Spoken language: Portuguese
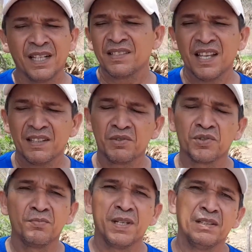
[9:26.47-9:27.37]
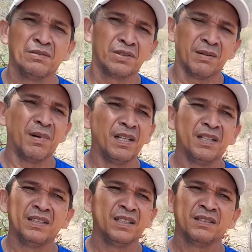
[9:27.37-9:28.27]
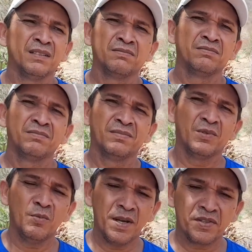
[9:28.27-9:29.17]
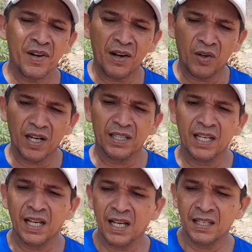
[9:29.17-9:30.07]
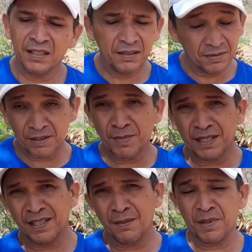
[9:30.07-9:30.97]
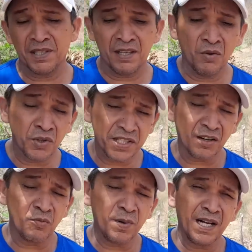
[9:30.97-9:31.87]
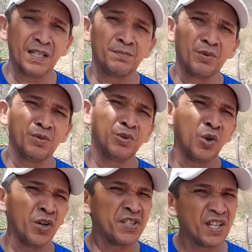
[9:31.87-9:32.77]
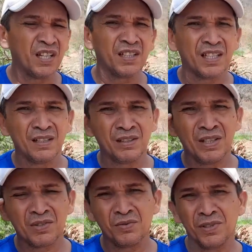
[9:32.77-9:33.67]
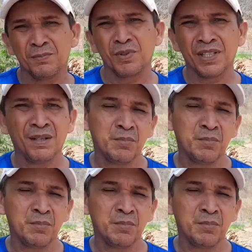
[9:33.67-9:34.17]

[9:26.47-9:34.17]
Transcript: Graças a Deus estou bem, trabalhando. Né? O médico vai olhar lá e ver como é que tá, porque eu vou ser acompanhado por dois anos aqui nesse ouvido. Né?